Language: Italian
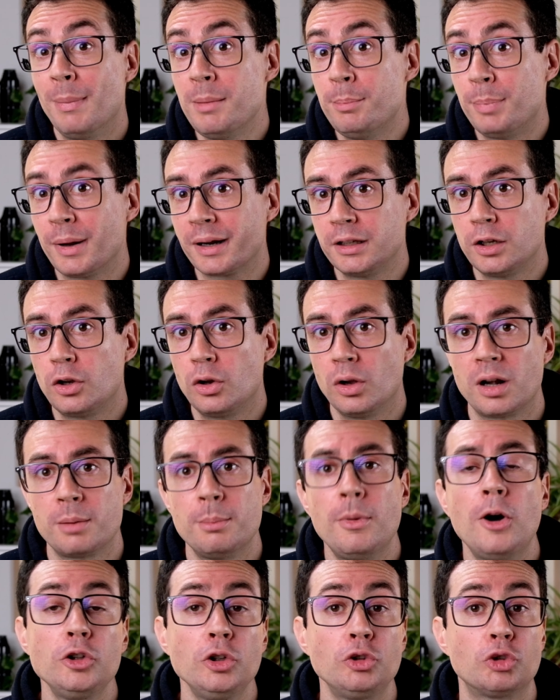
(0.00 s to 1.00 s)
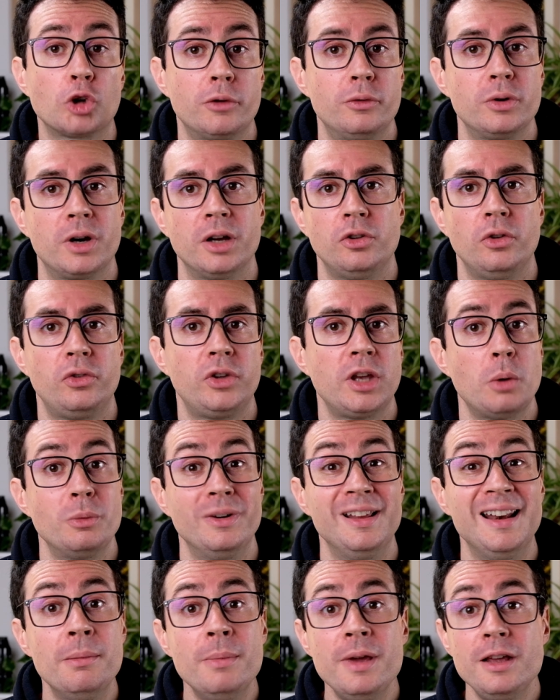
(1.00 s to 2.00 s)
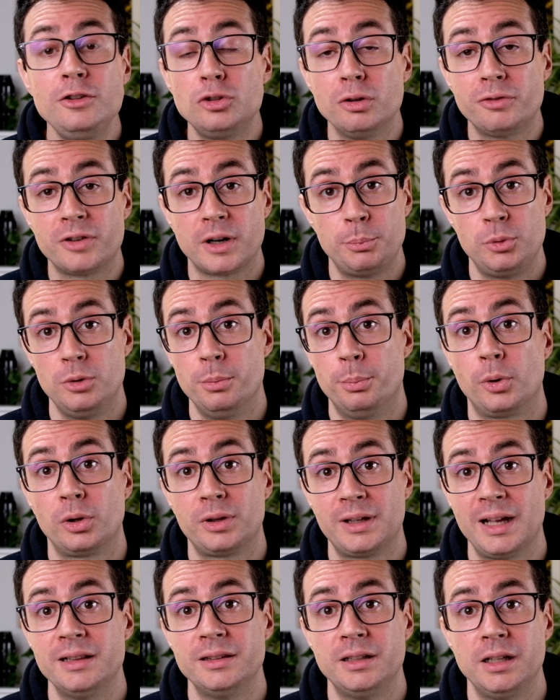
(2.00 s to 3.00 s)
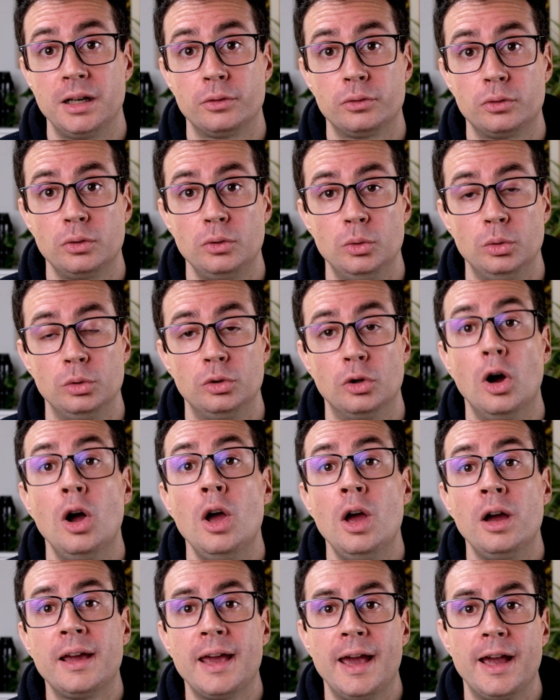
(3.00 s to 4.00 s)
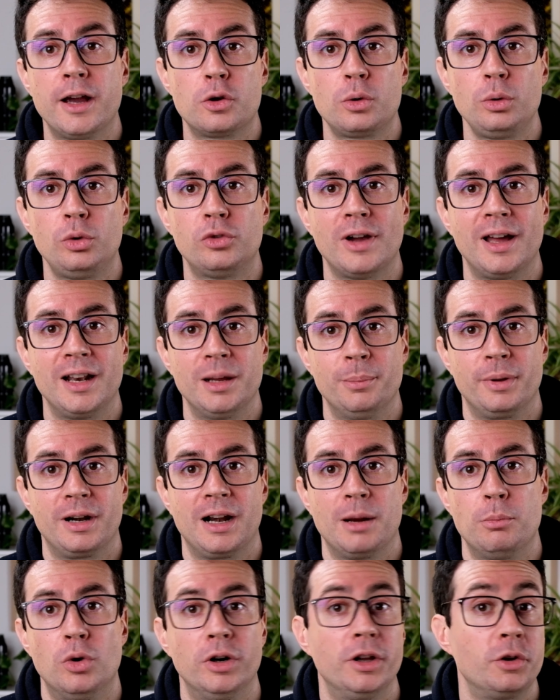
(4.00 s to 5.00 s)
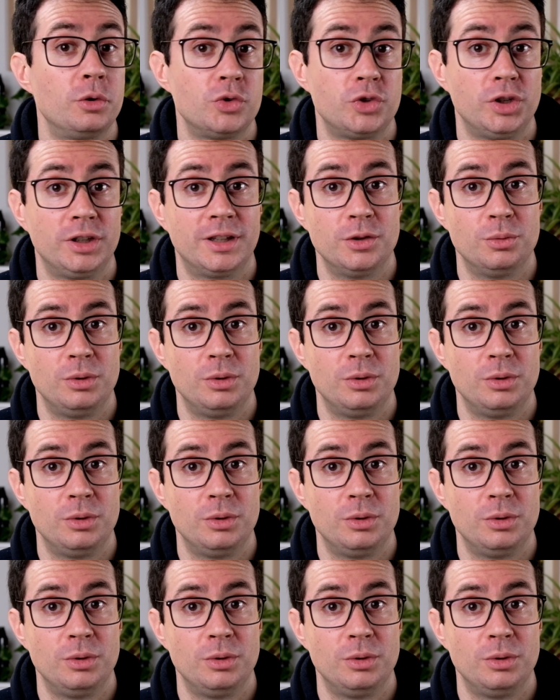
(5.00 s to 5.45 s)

in particolar modo trovo che ci sia un elemento fra i più importanti in assoluto che è cruciale per la buona riuscita di